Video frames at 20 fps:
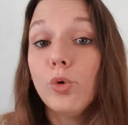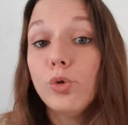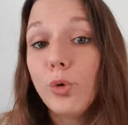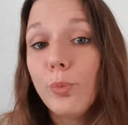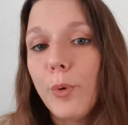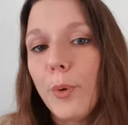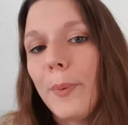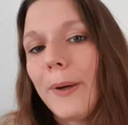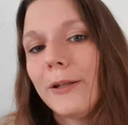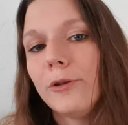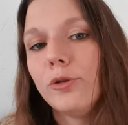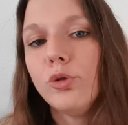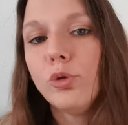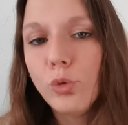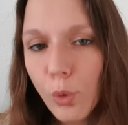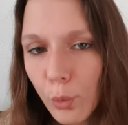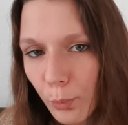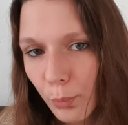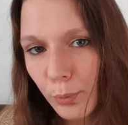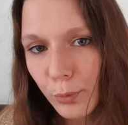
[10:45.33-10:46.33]
On ne peut pas
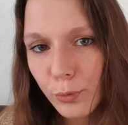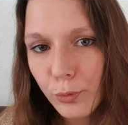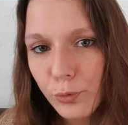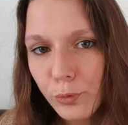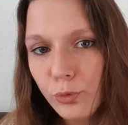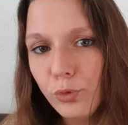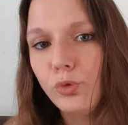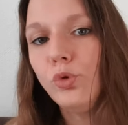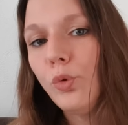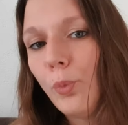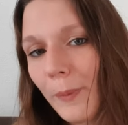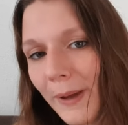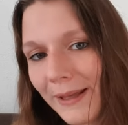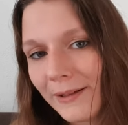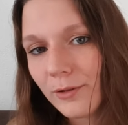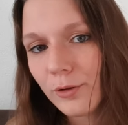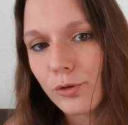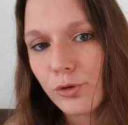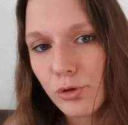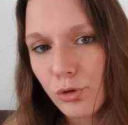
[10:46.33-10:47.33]
non plus tout
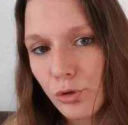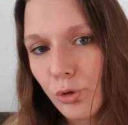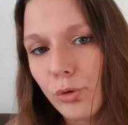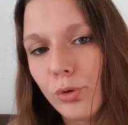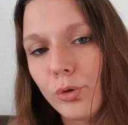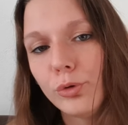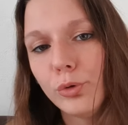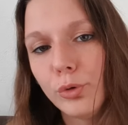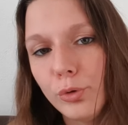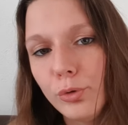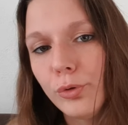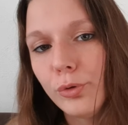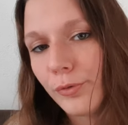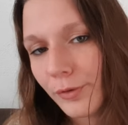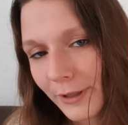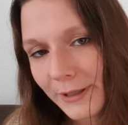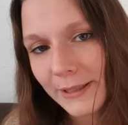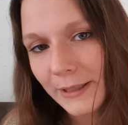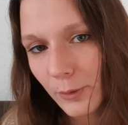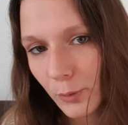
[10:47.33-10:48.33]
mettre sur le dos de
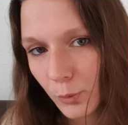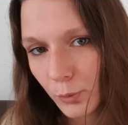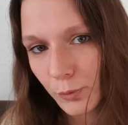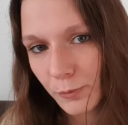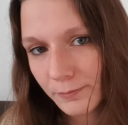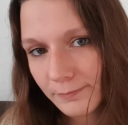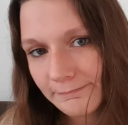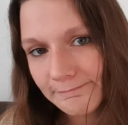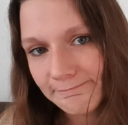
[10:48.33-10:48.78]
Frédégonde.